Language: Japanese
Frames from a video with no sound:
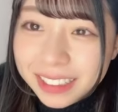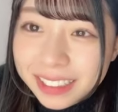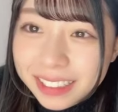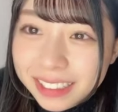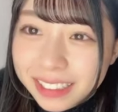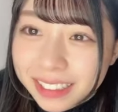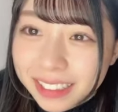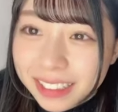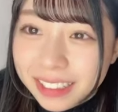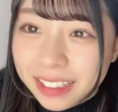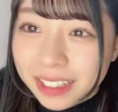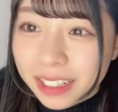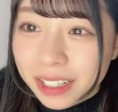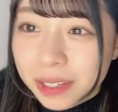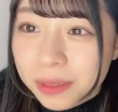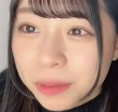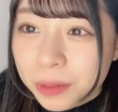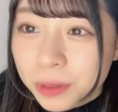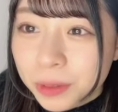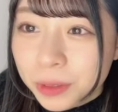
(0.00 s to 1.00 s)
家
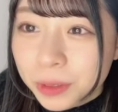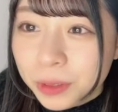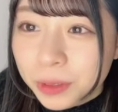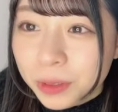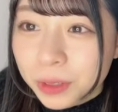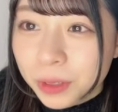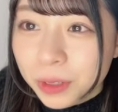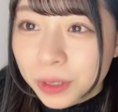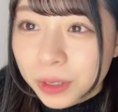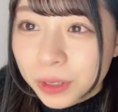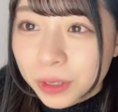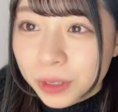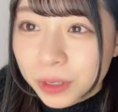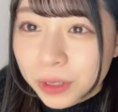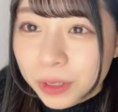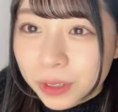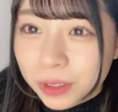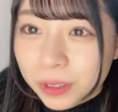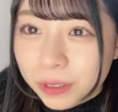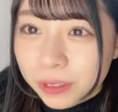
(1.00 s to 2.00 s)
解剖
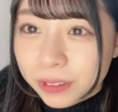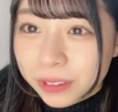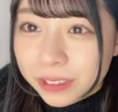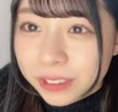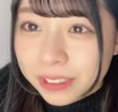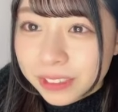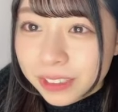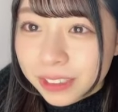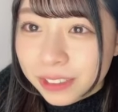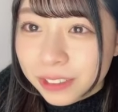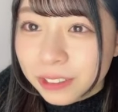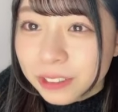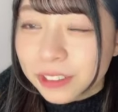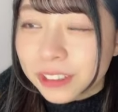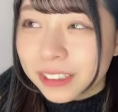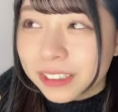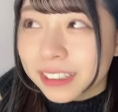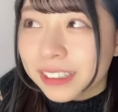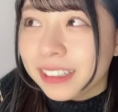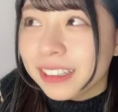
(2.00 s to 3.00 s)
しちゃおう
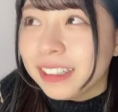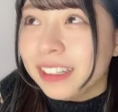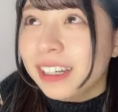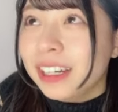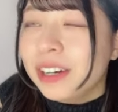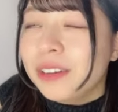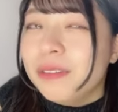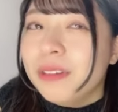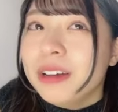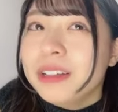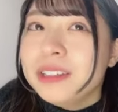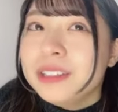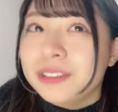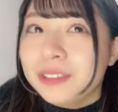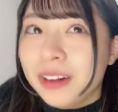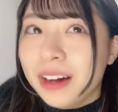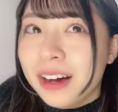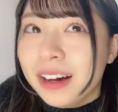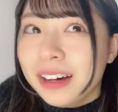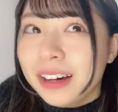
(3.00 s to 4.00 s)
かなまず
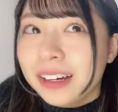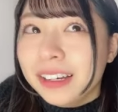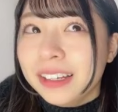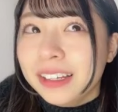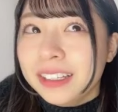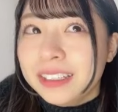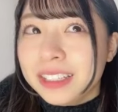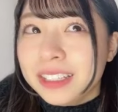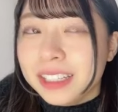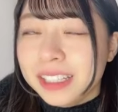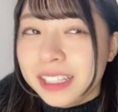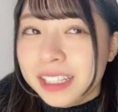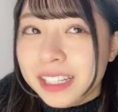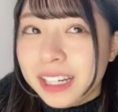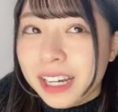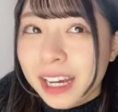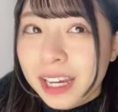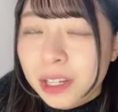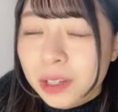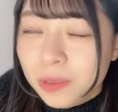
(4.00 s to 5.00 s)
はじゃあ2
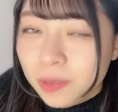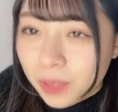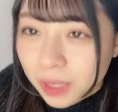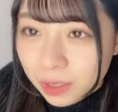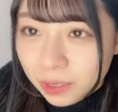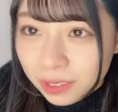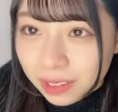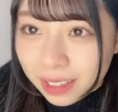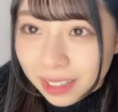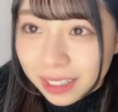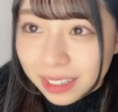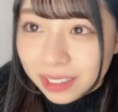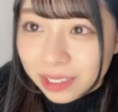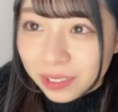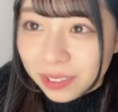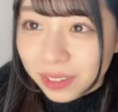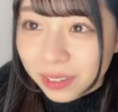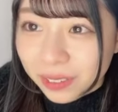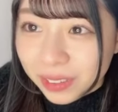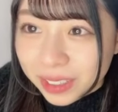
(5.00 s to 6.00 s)
階の窓から
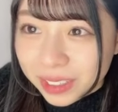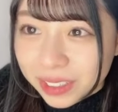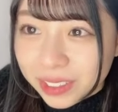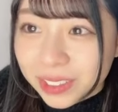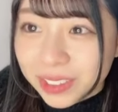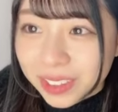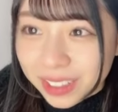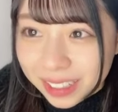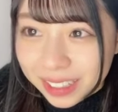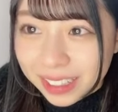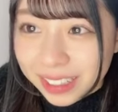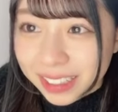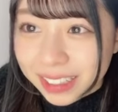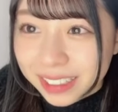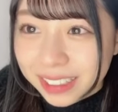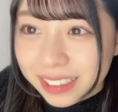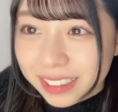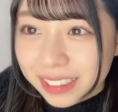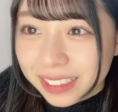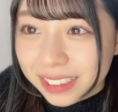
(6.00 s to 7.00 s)
撮りましょうか
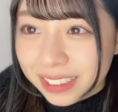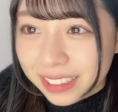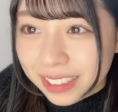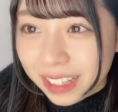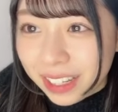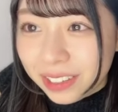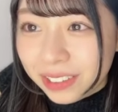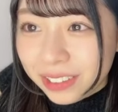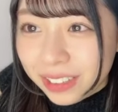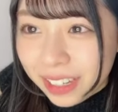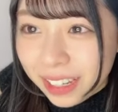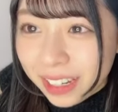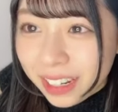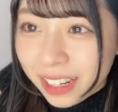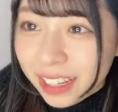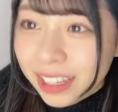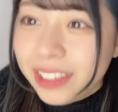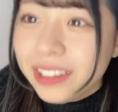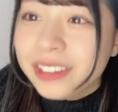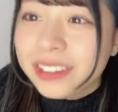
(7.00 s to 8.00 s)
ね触れ
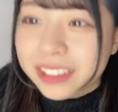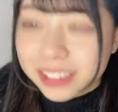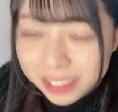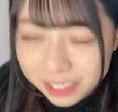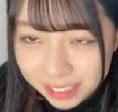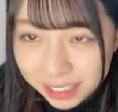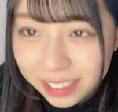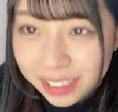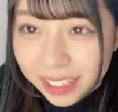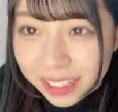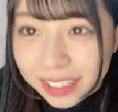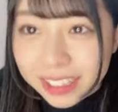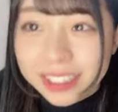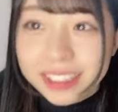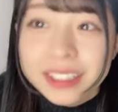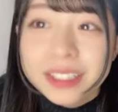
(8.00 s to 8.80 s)
ないようにしてた